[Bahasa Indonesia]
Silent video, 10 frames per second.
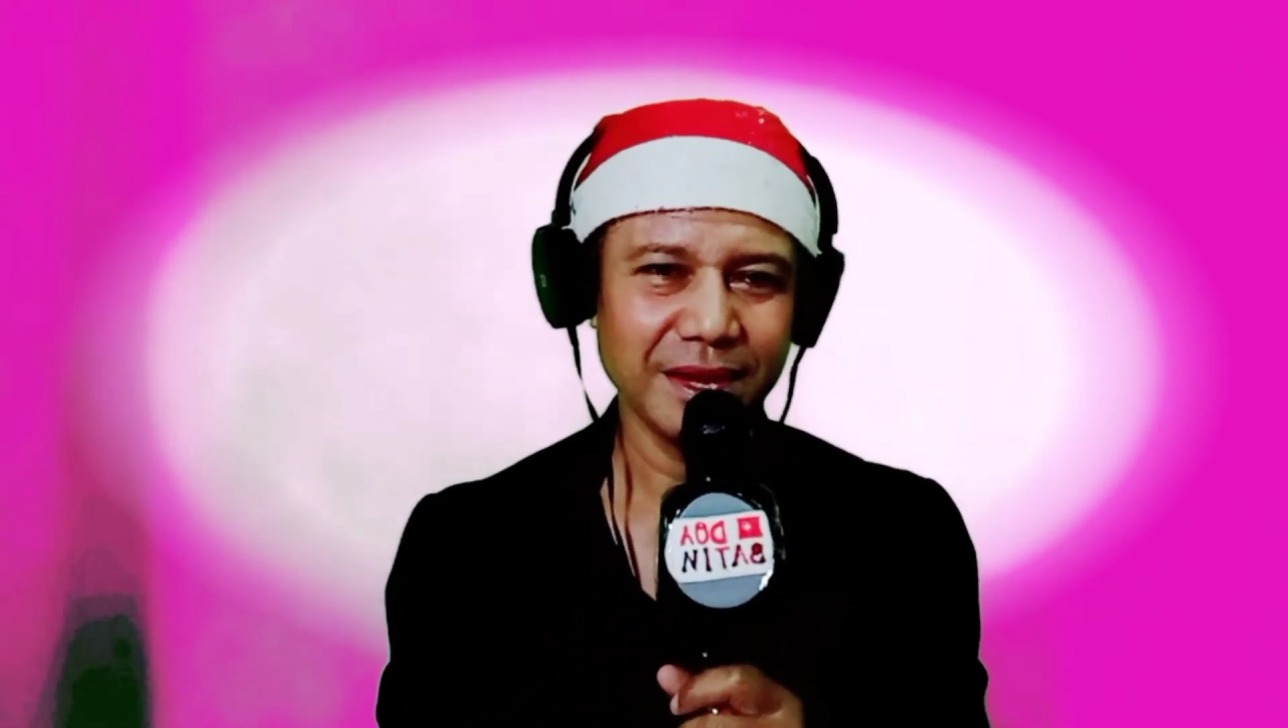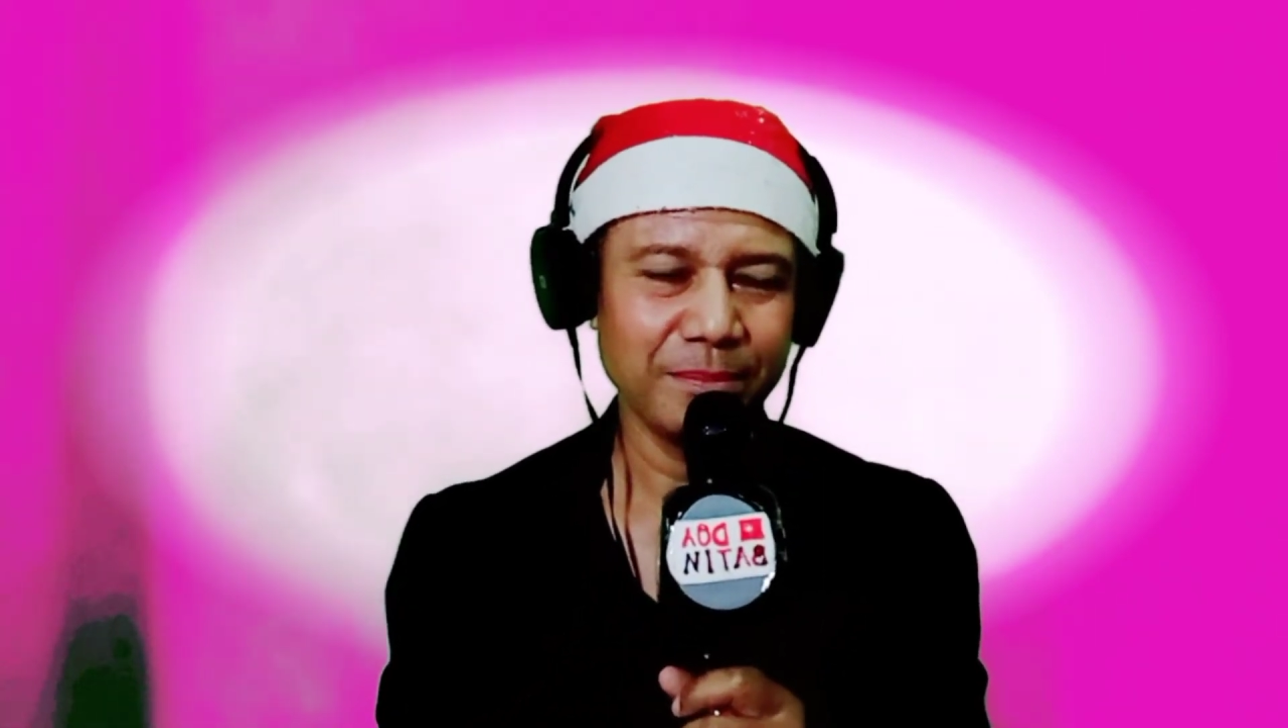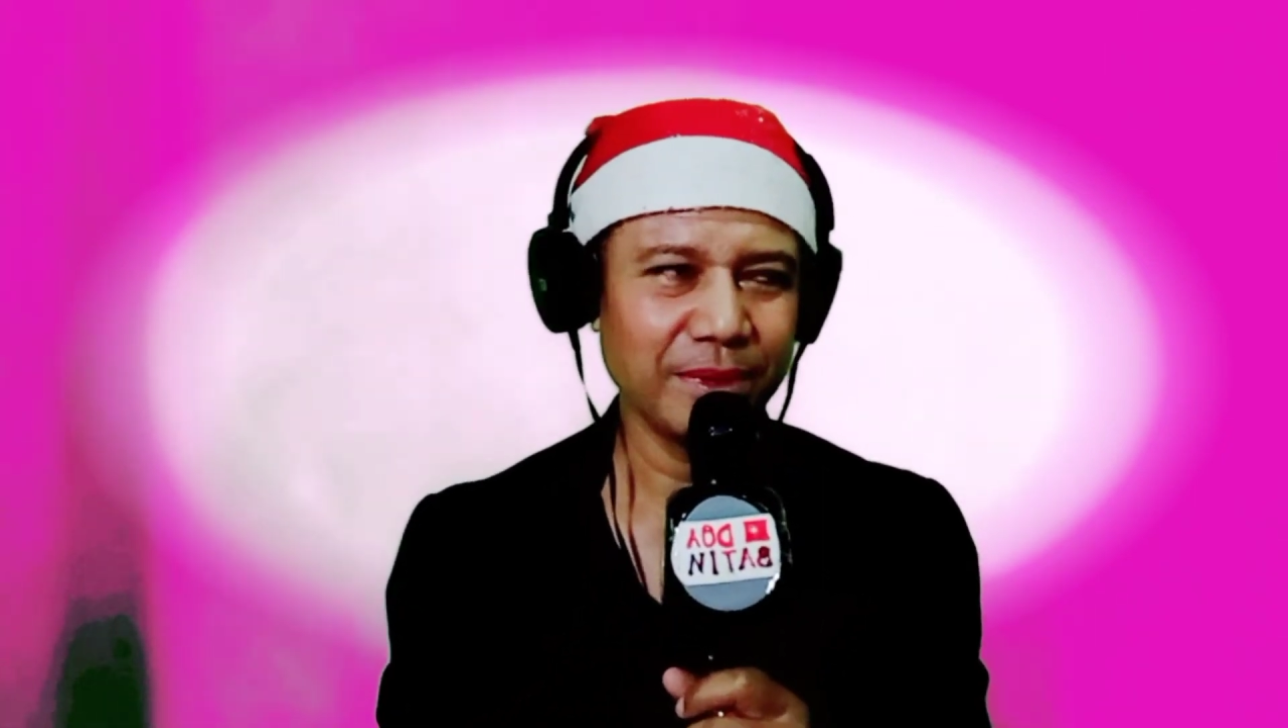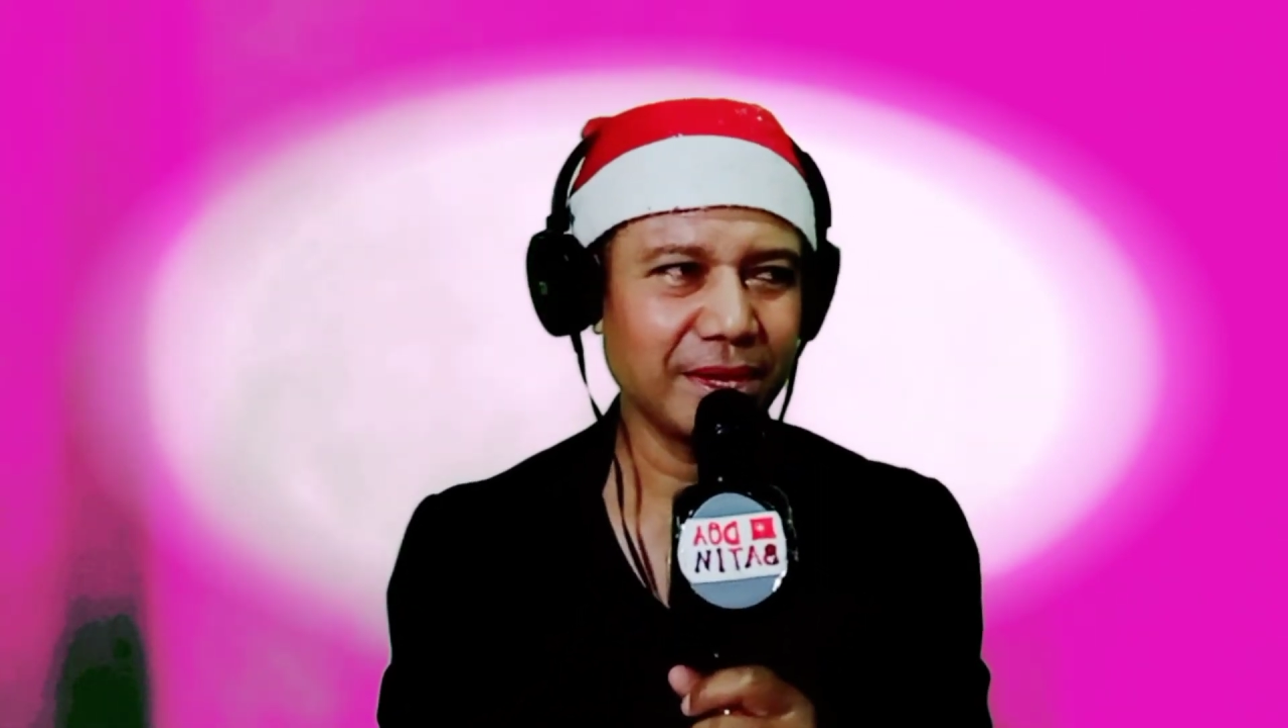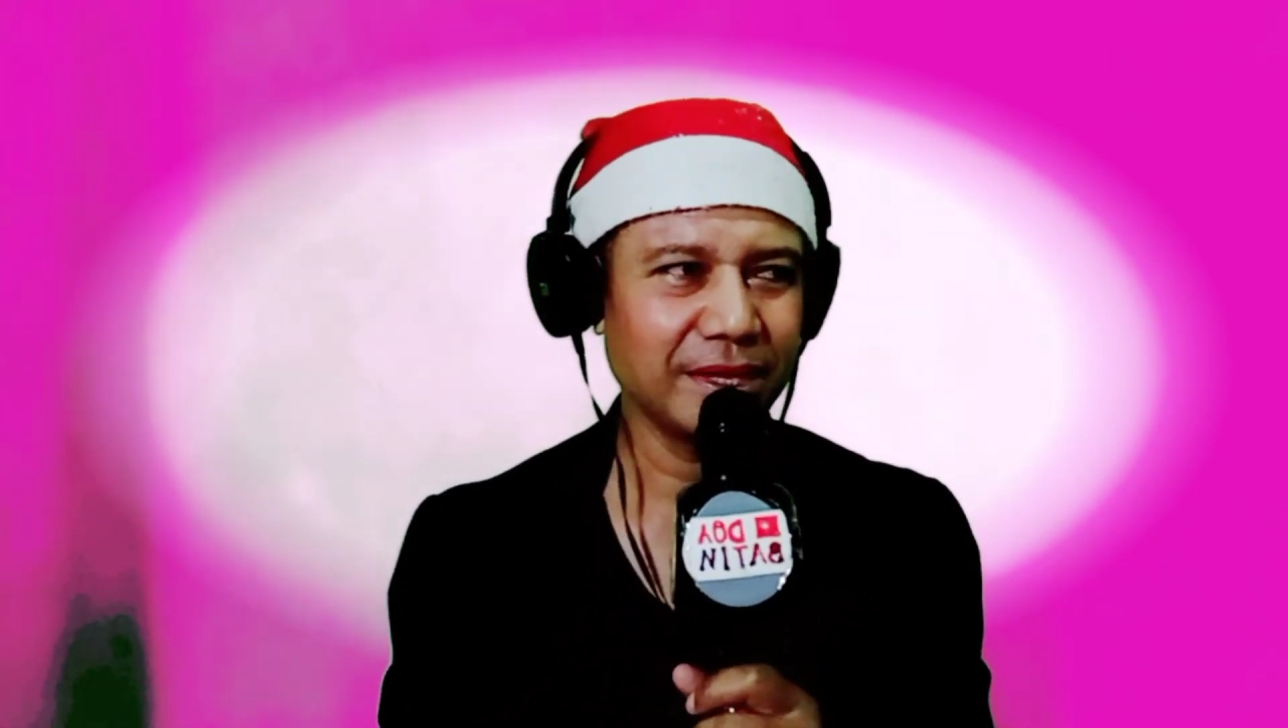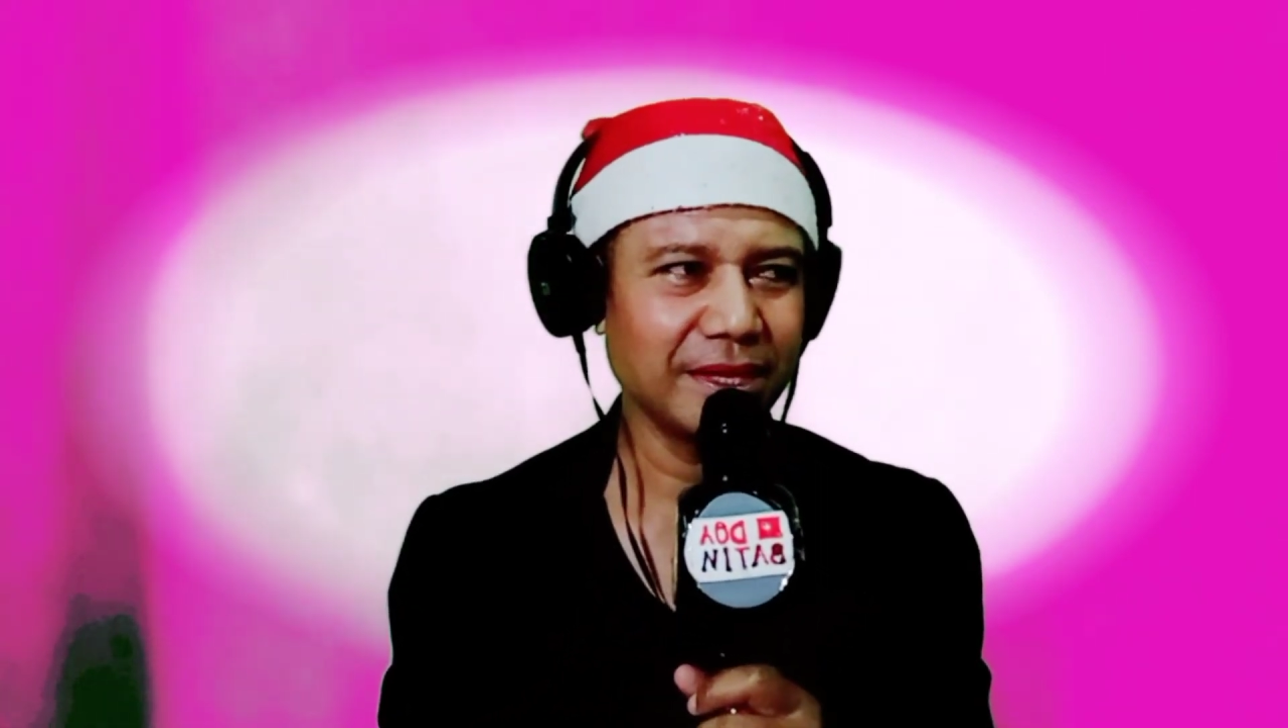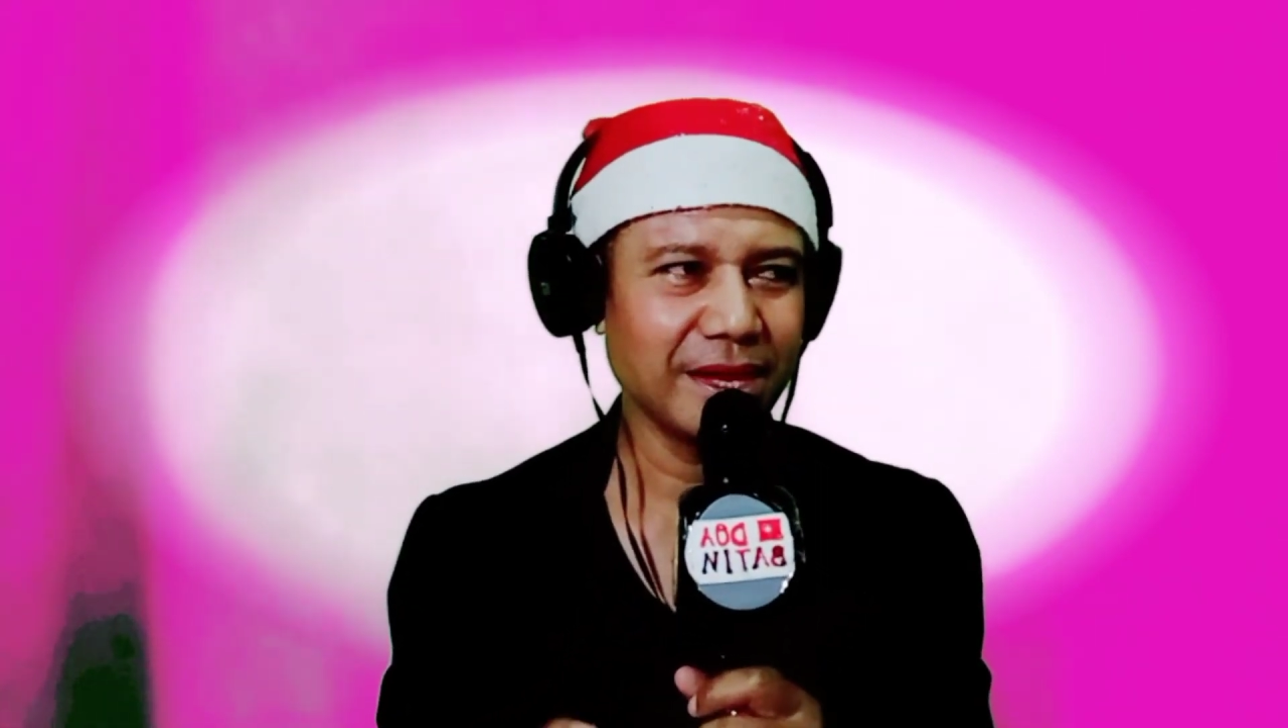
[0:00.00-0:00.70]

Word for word: apalagi